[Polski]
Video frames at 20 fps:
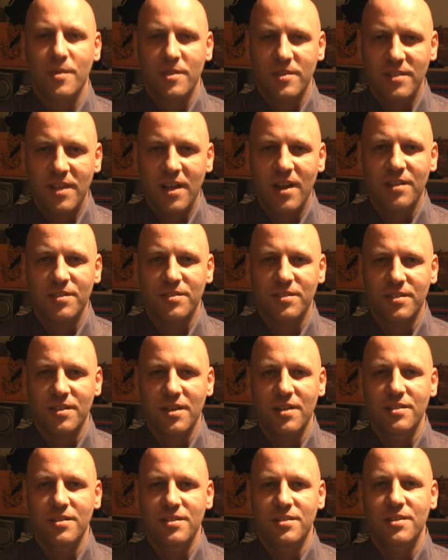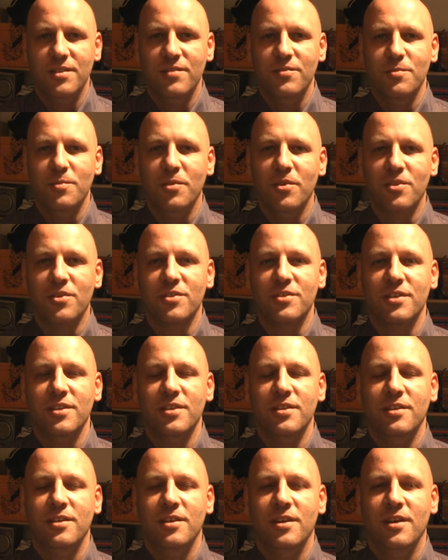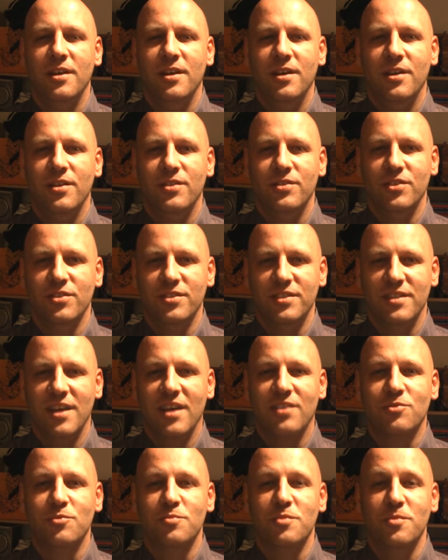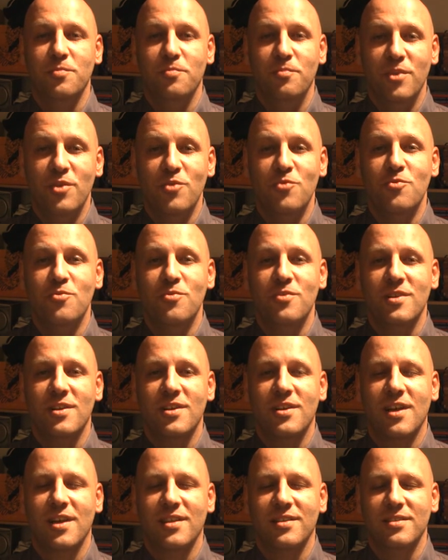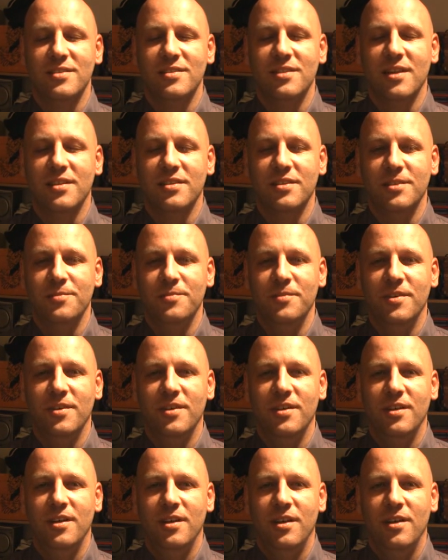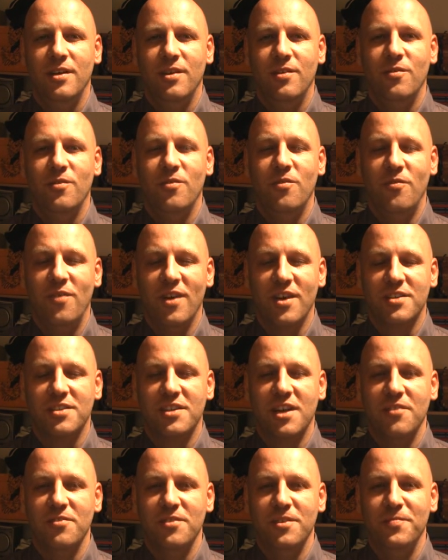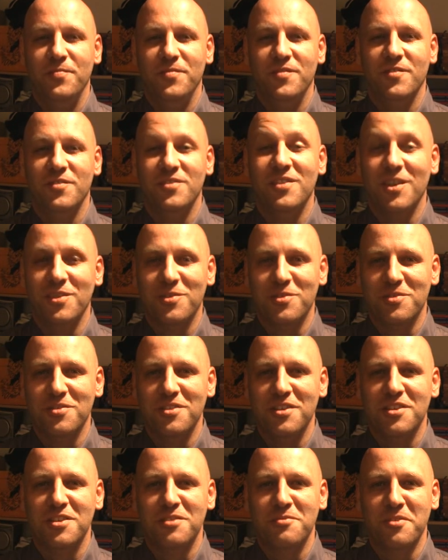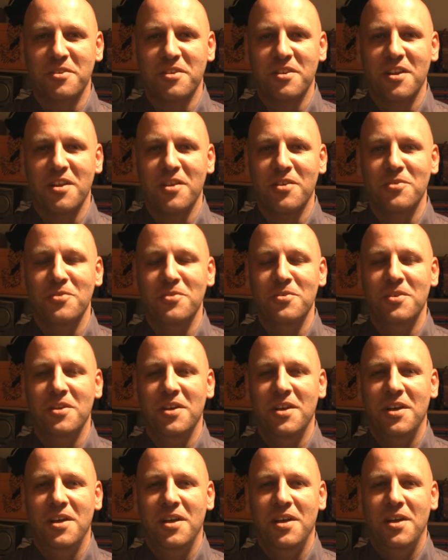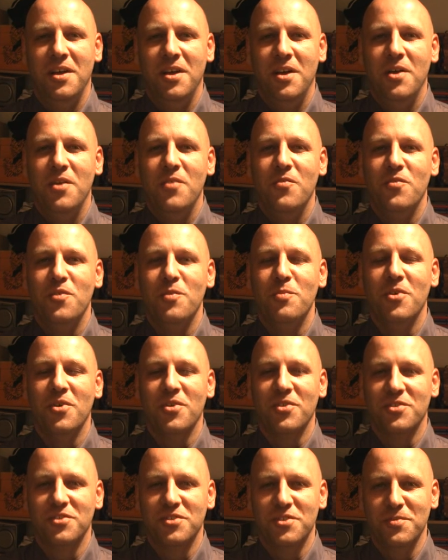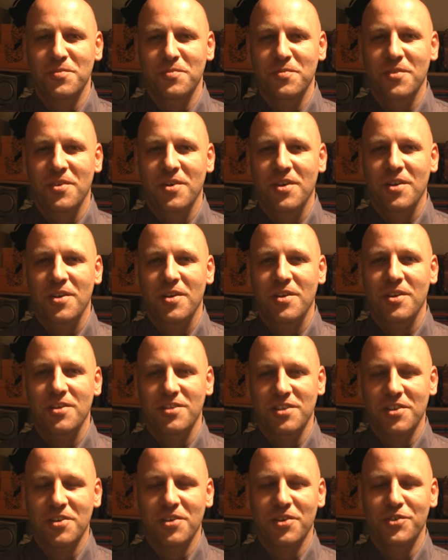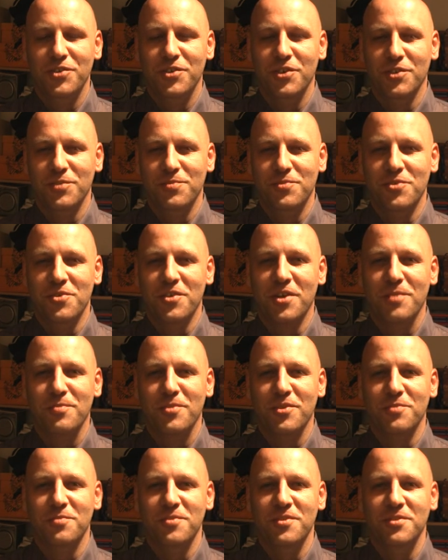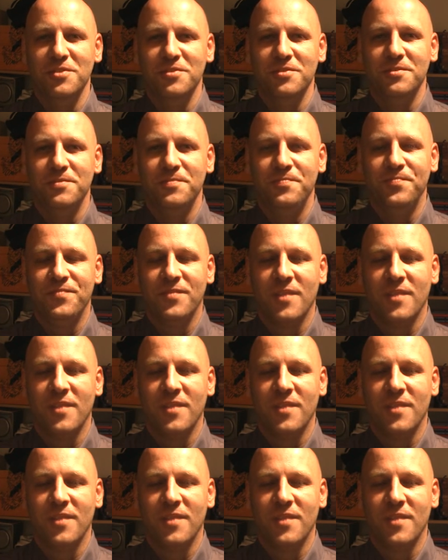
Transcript: znalazł się na liście wyborczej do Senatu, by był kandydatem w Warszawie, w najtrudniejszym okręgu wyborczym, jeżeli chodzi o zbiórkę podpisów.